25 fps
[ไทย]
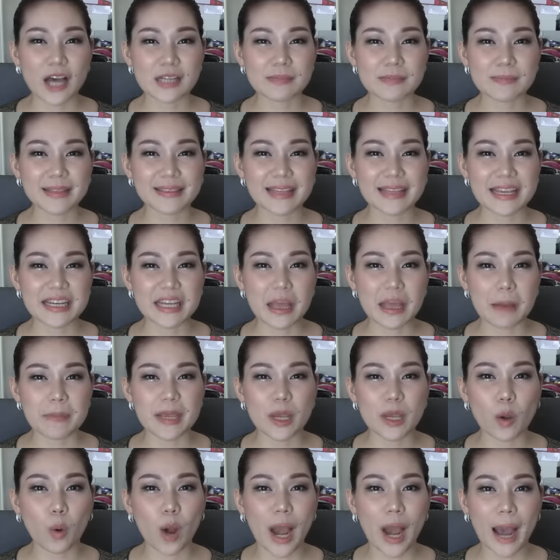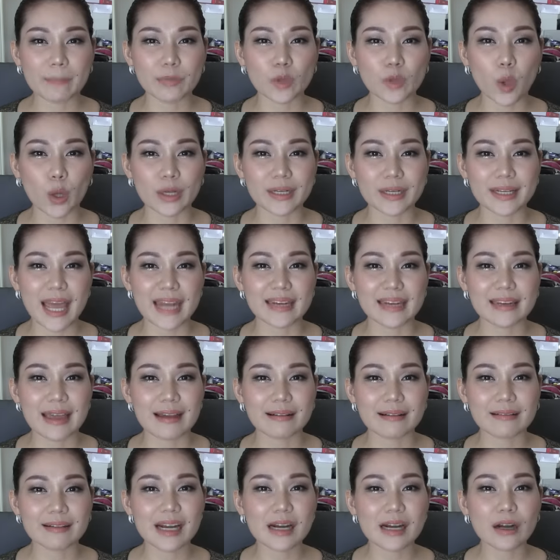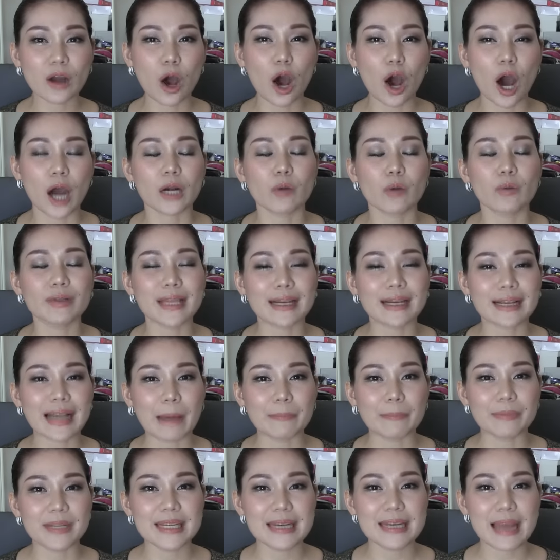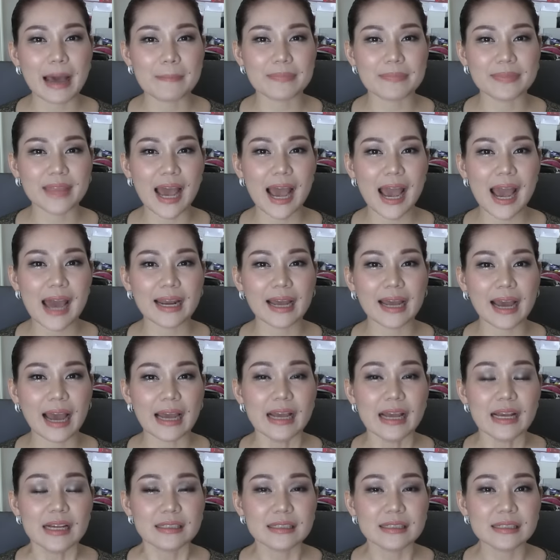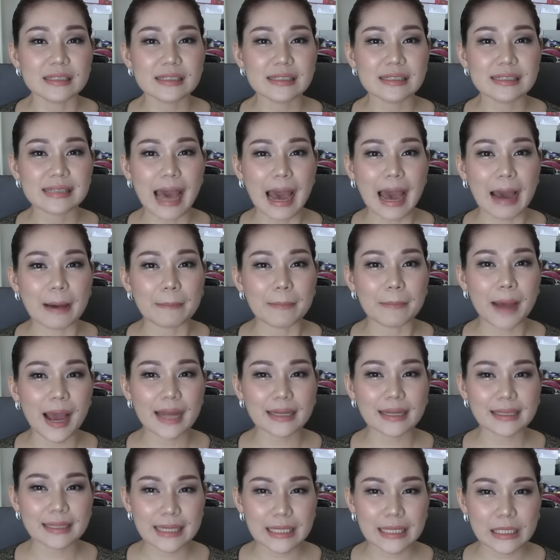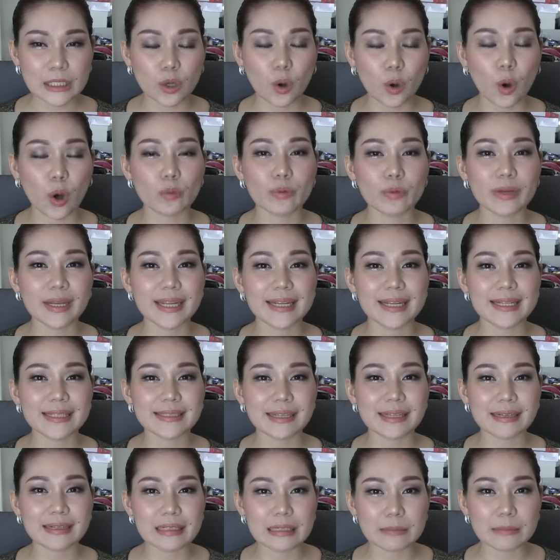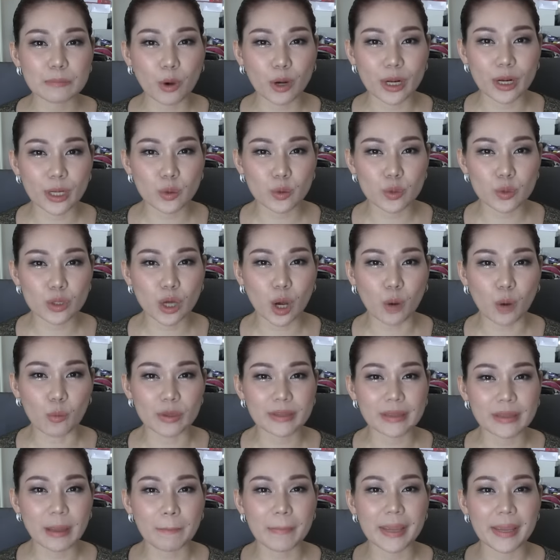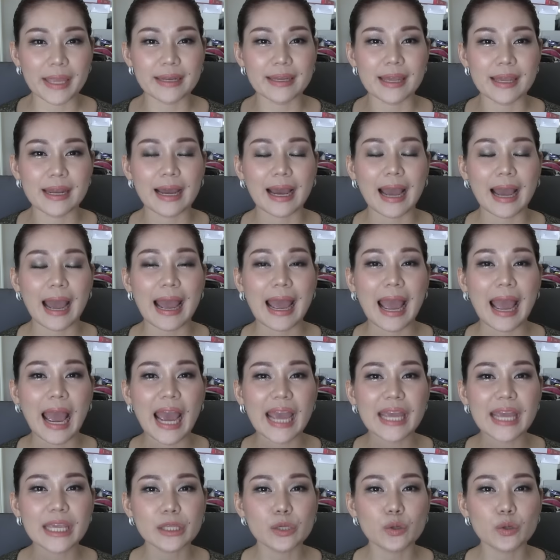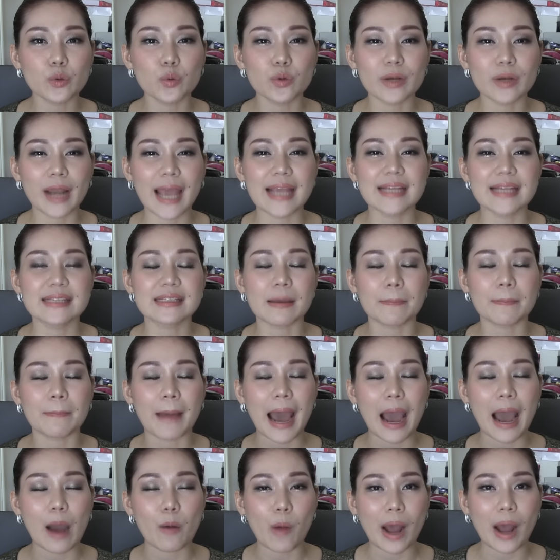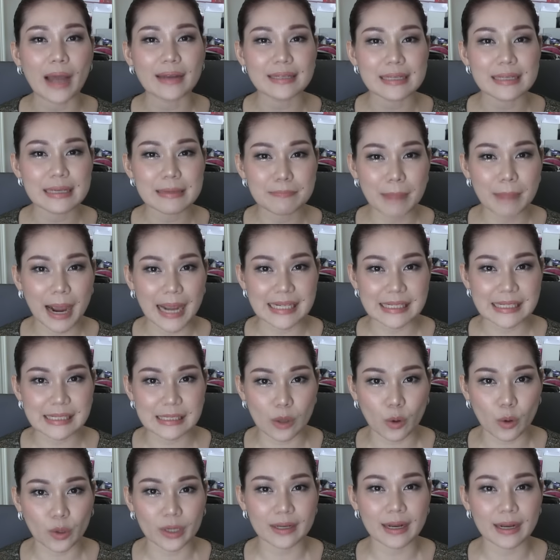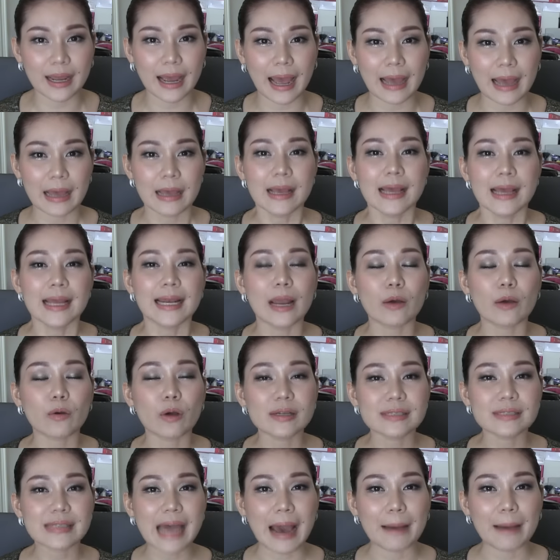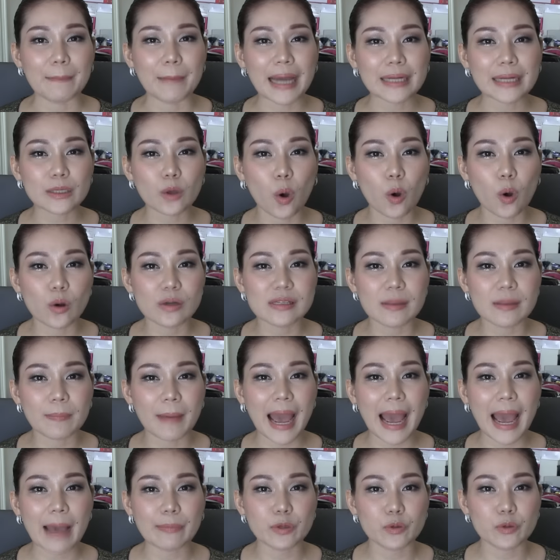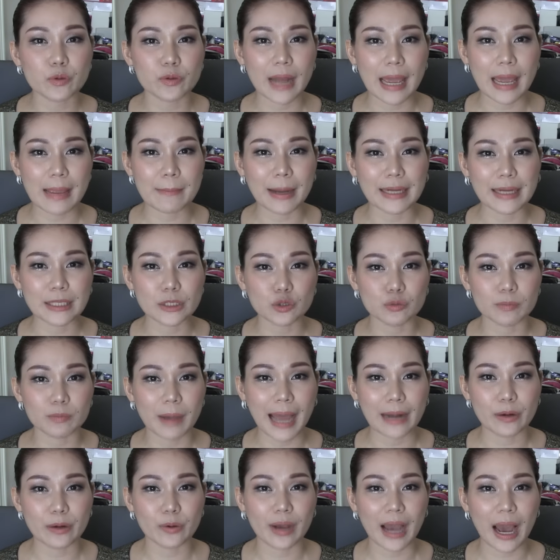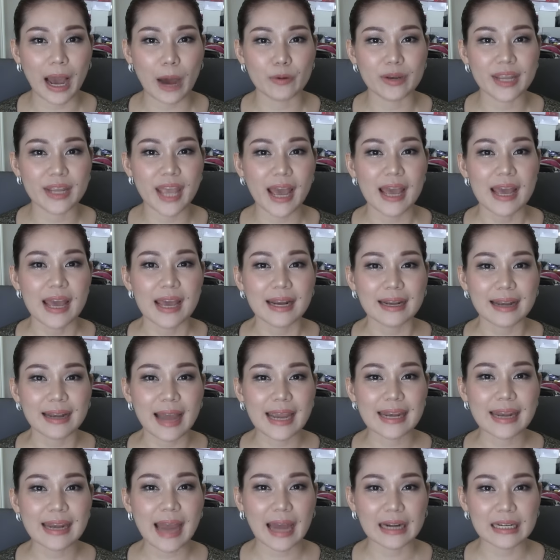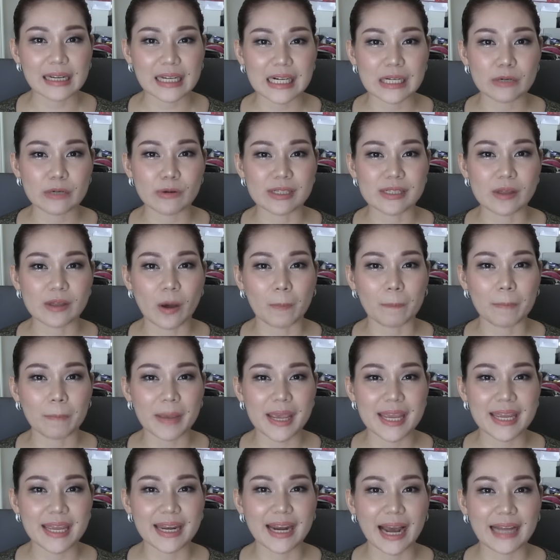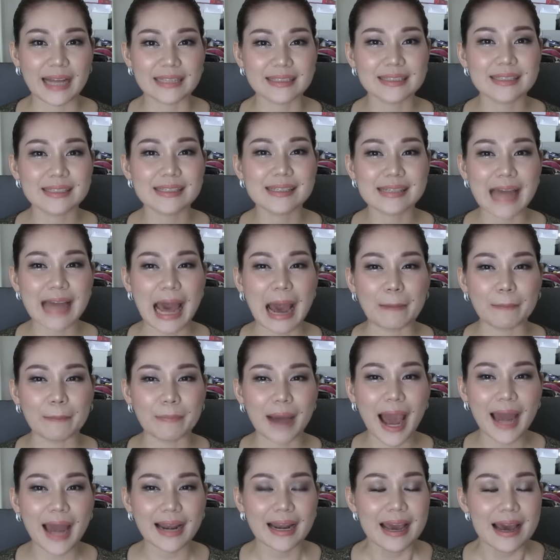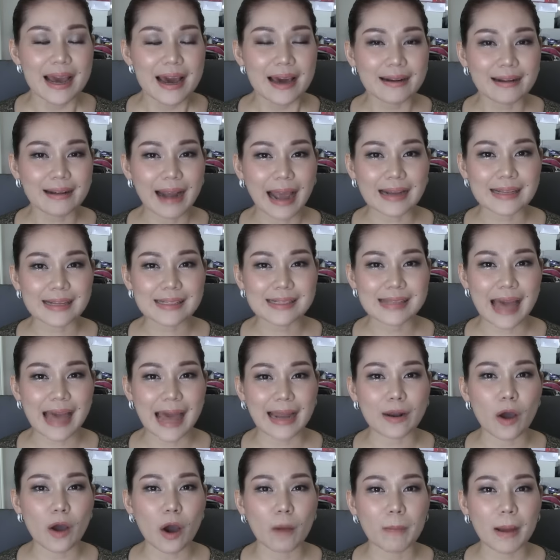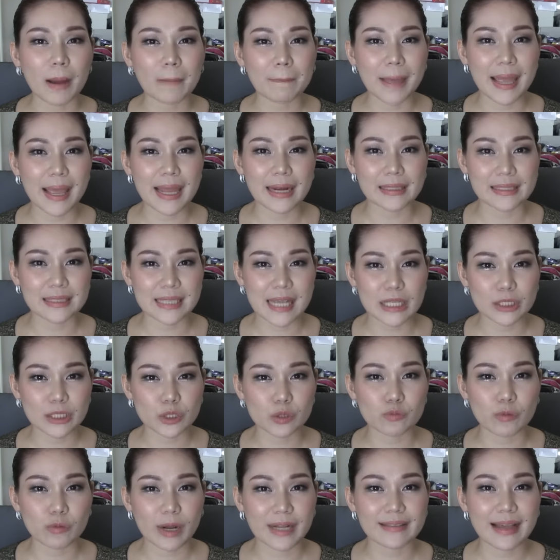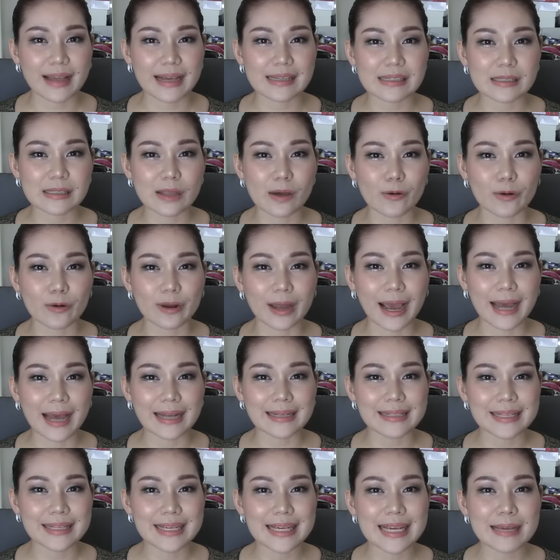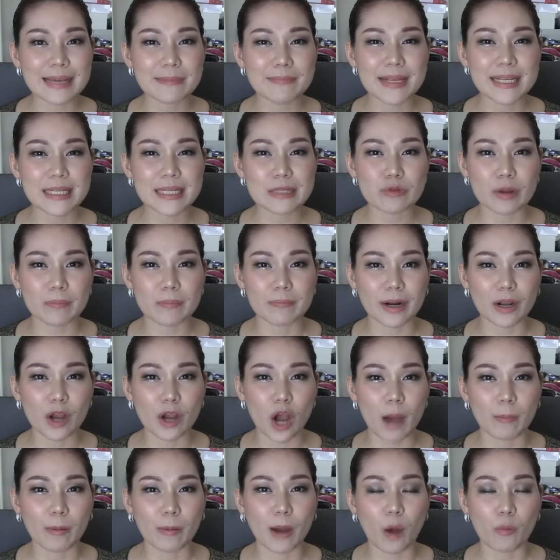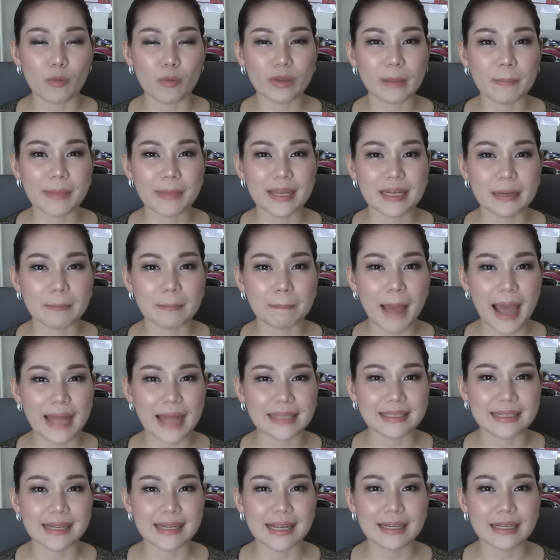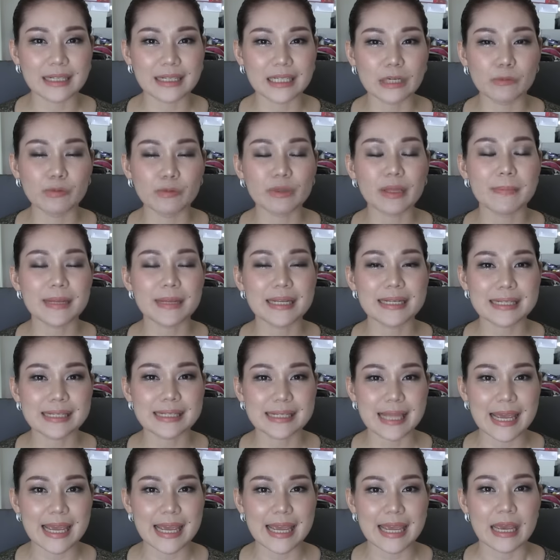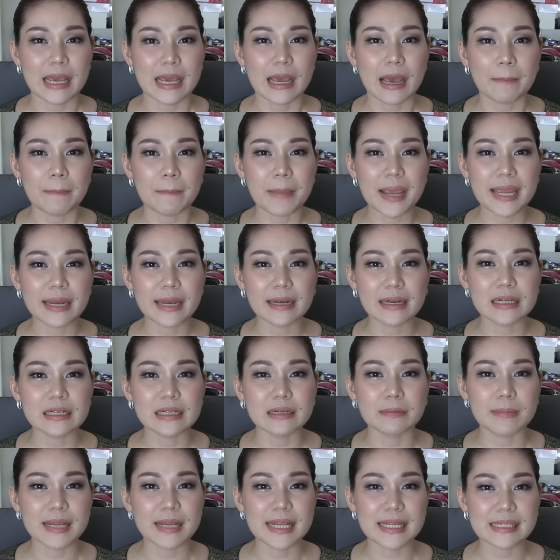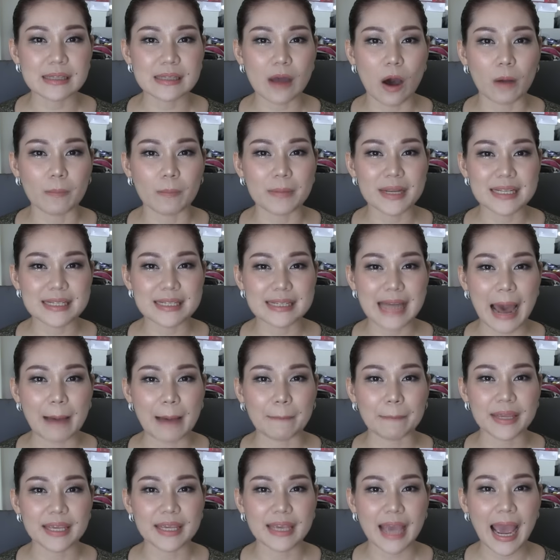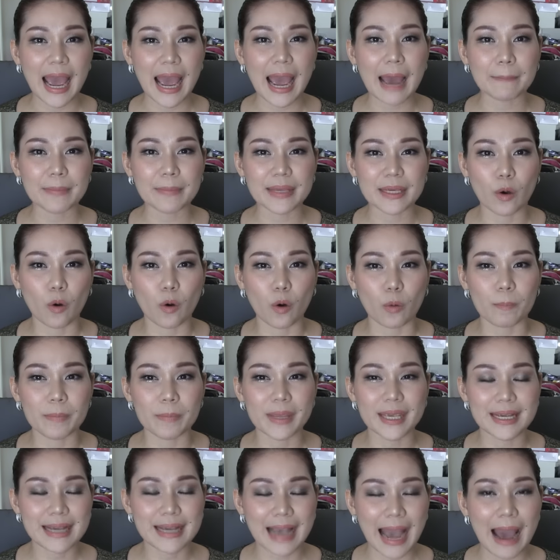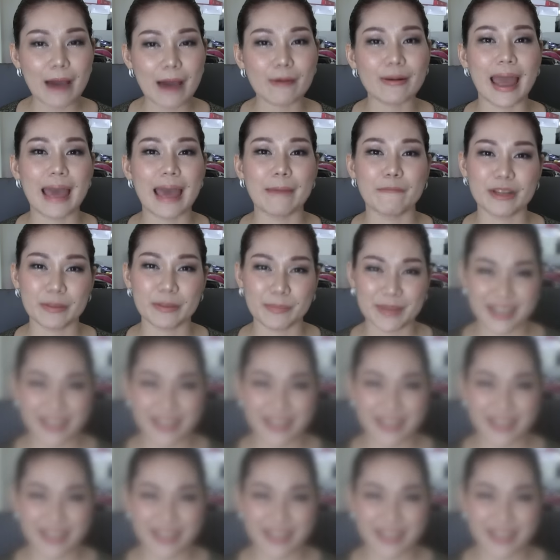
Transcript: คอสเมติกเนี่ยมีความโดดเด่นในเรื่องของนวัตกรรมที่ล้ำหน้านะคะจึงสามารถคิดค้นวิธีที่จะดึงโมเลกุลของวิตามินเนี่ยนะคะให้อยู่ในสภาวะที่ใหม่สดนะคะแล้วก็สามารถคงสภาพอยู่ในบรรจุภัณฑ์ของเขาเนี่ยได้นานเกินกว่า 2 ปีนะคะจึงสามารถรังสรรค์ออกมาเป็นเจจุนไวตาสโนนะคะที่มีส่วนประกอบของวิตามินถึง 8 ชนิด คือวิตามิน C B1 B2 B3 B5 B6 B9 และวิตา